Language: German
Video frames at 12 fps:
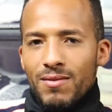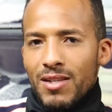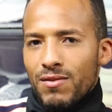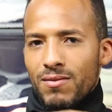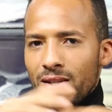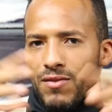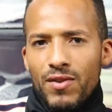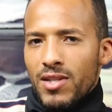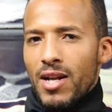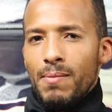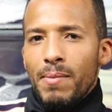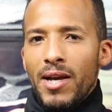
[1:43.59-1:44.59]
das, das finde ich
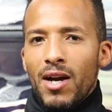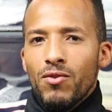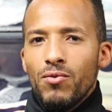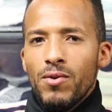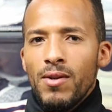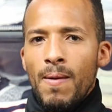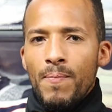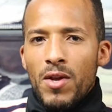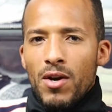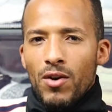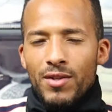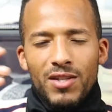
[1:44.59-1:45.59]
halt mega cool
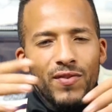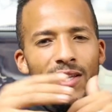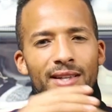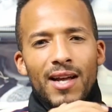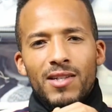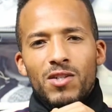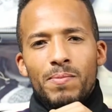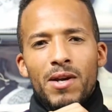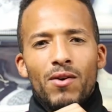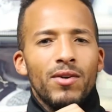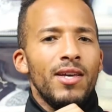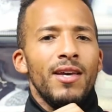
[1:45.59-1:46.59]
und deswegen dachte ich
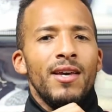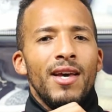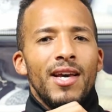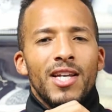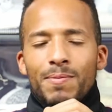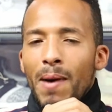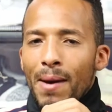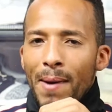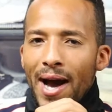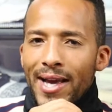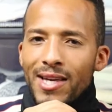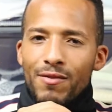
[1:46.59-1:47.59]
mir, okay, ich mache
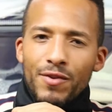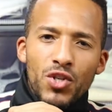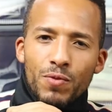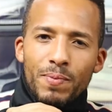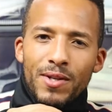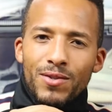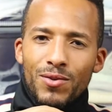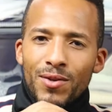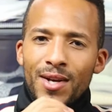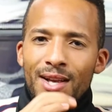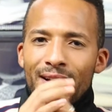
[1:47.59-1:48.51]
mal ein Gewinnspiel so.